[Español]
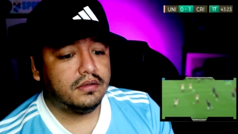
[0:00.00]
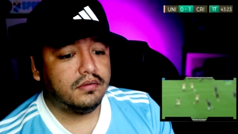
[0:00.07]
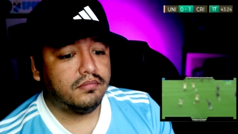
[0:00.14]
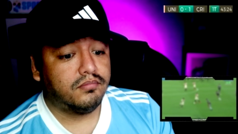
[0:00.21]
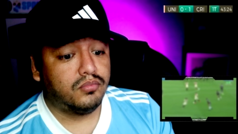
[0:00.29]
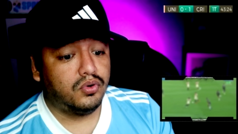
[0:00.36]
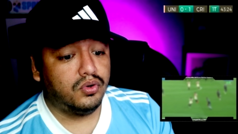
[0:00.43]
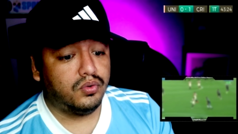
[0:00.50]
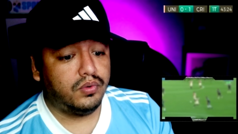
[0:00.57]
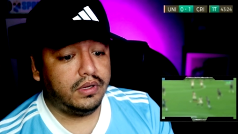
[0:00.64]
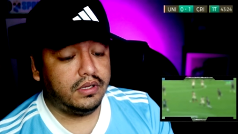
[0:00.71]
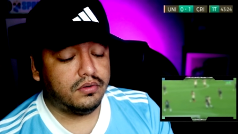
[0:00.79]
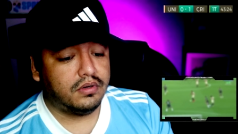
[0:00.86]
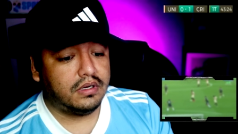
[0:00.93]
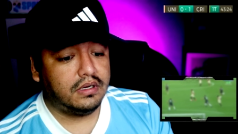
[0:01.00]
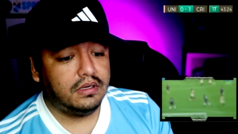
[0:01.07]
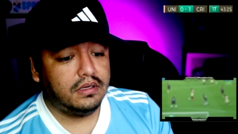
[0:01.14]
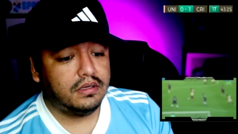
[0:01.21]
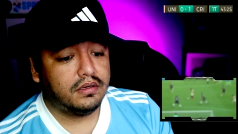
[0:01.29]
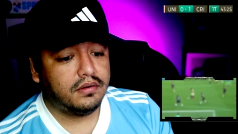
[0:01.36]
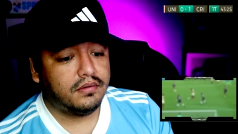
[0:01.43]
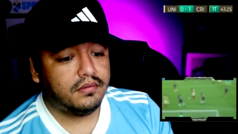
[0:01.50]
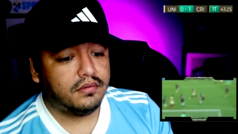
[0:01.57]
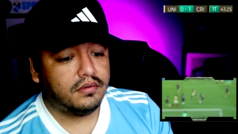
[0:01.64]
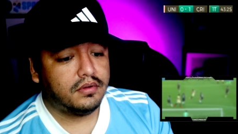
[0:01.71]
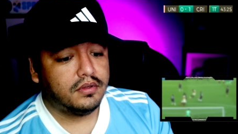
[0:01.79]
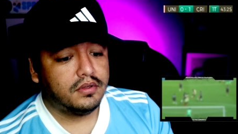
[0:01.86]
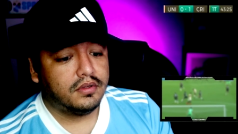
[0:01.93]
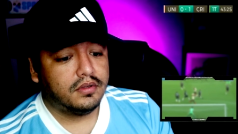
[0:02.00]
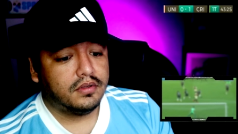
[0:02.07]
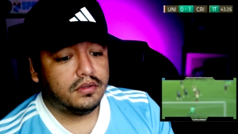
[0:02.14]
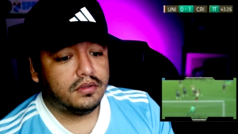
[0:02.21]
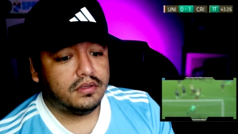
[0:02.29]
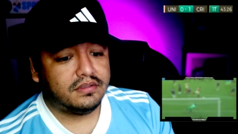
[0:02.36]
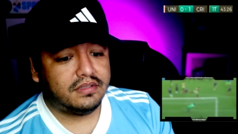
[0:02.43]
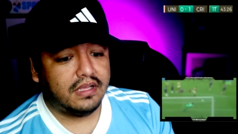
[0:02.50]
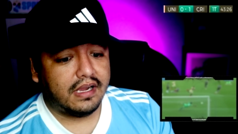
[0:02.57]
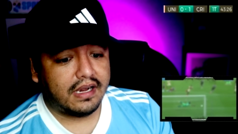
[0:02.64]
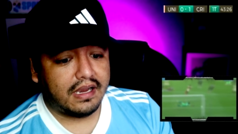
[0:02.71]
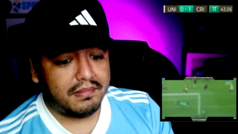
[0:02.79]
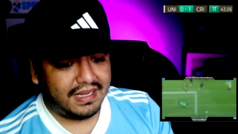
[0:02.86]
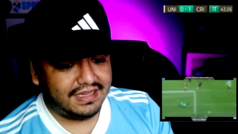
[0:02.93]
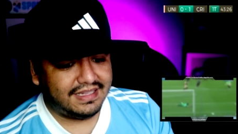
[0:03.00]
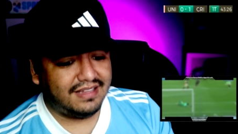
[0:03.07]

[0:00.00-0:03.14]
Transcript: Muy bueno, ¿ah? Se remate